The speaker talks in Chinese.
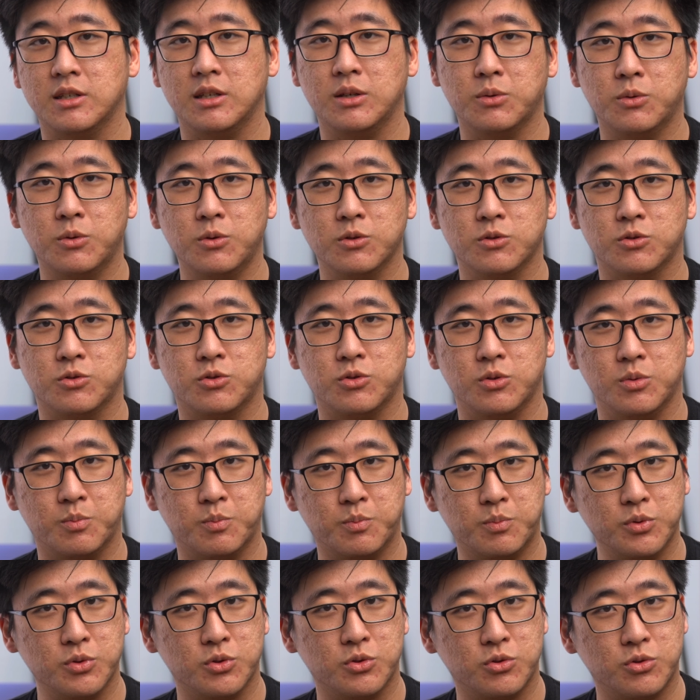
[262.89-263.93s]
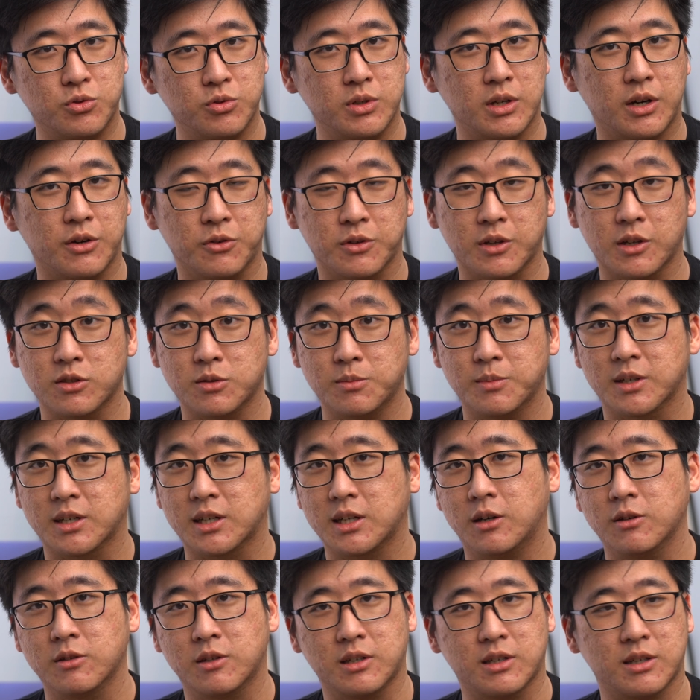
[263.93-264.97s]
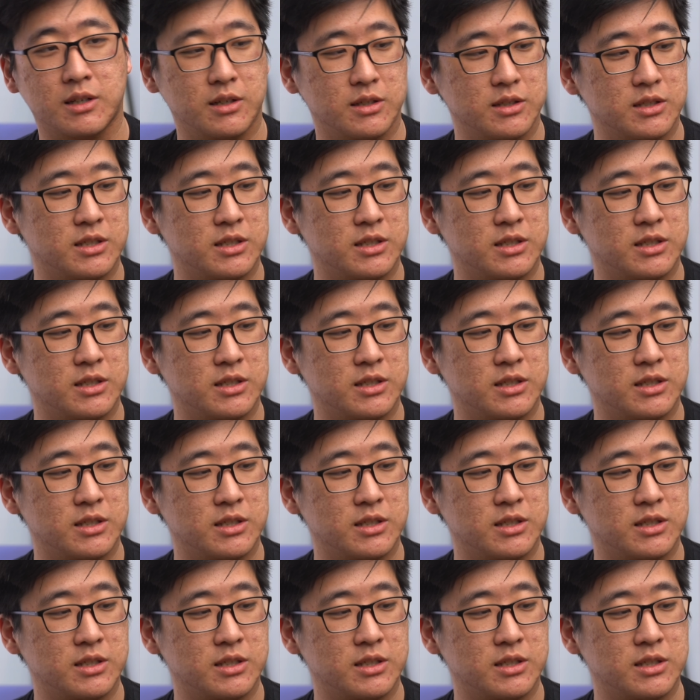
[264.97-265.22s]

E 或许不需要用到这么高的核